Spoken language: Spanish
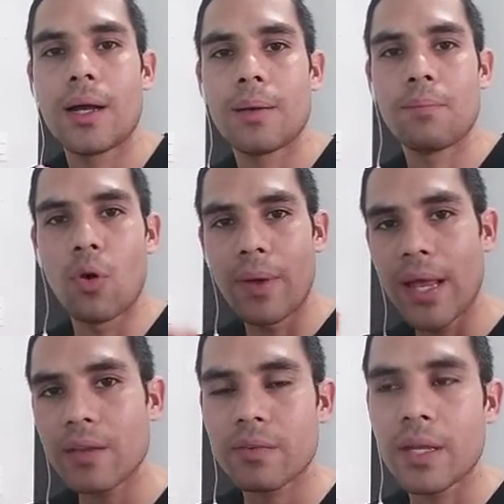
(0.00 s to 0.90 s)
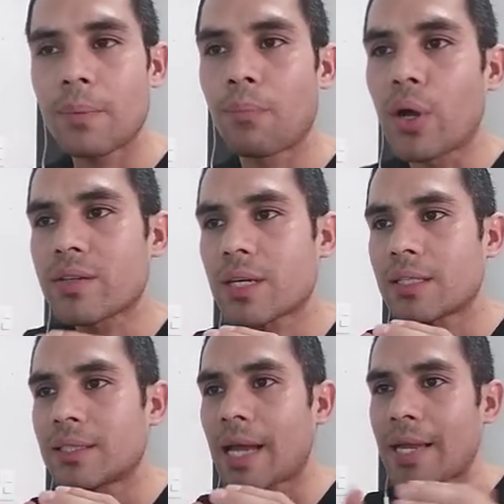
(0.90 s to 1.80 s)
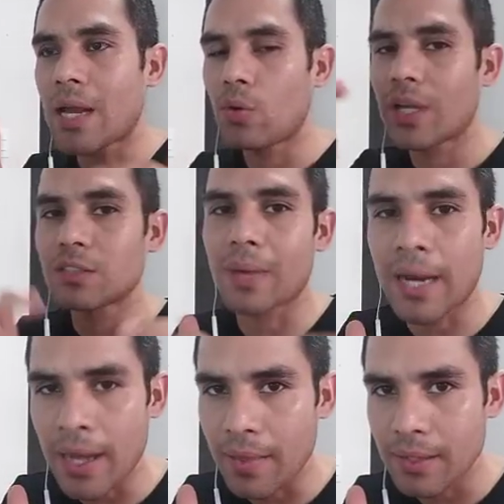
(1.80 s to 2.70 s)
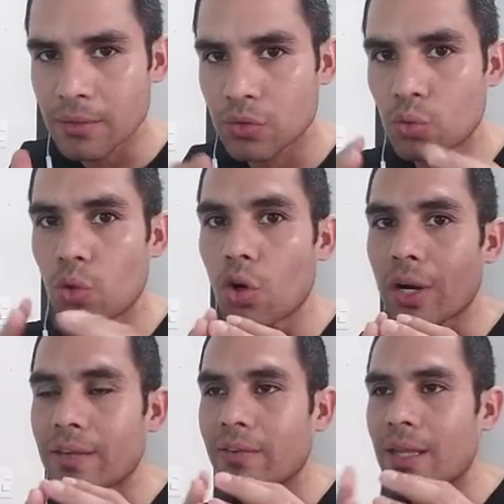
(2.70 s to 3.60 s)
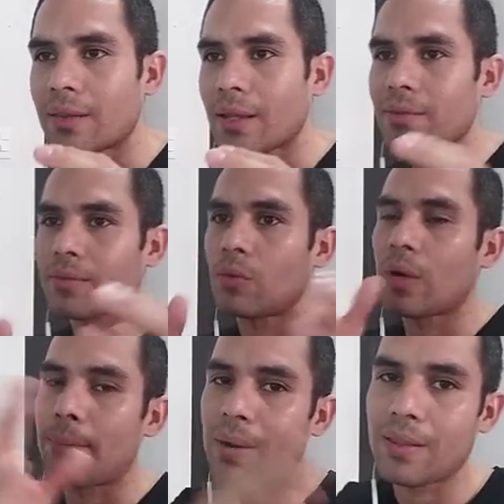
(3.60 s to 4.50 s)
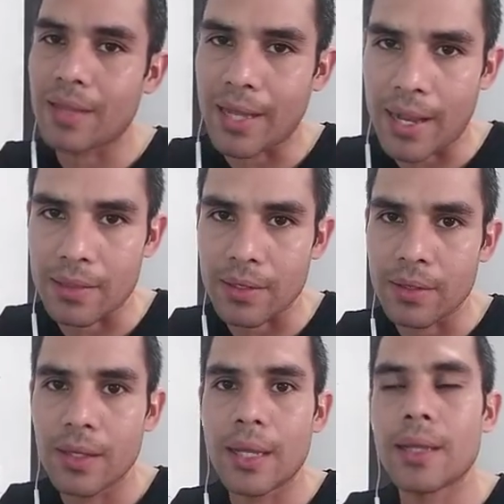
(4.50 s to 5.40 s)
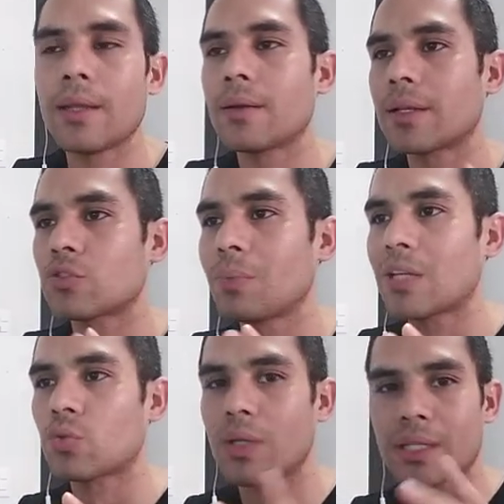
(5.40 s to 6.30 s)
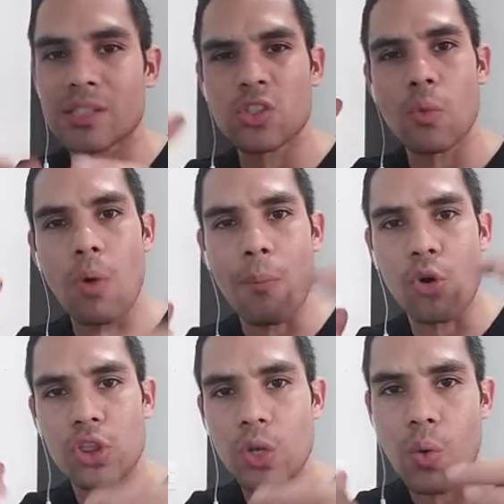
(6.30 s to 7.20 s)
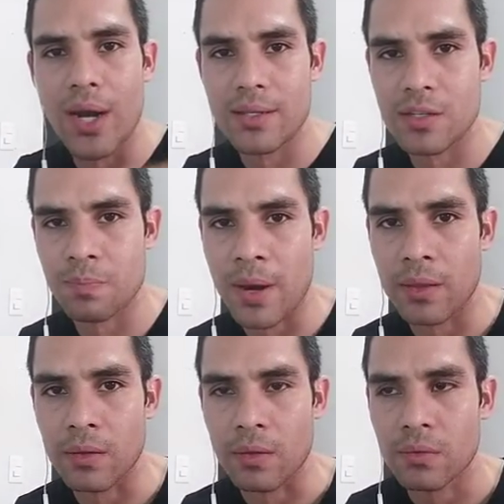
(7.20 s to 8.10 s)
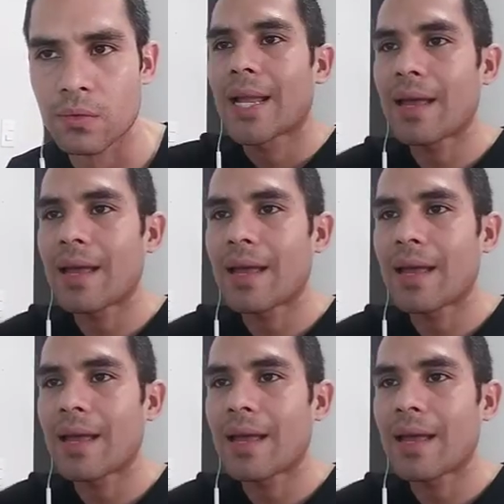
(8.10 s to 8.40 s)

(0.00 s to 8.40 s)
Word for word: moverse, pues que si hay algunas bajadas, tú no resientas una pérdida grande. En resumidas cuentas es como amortiguar esas pérdidas.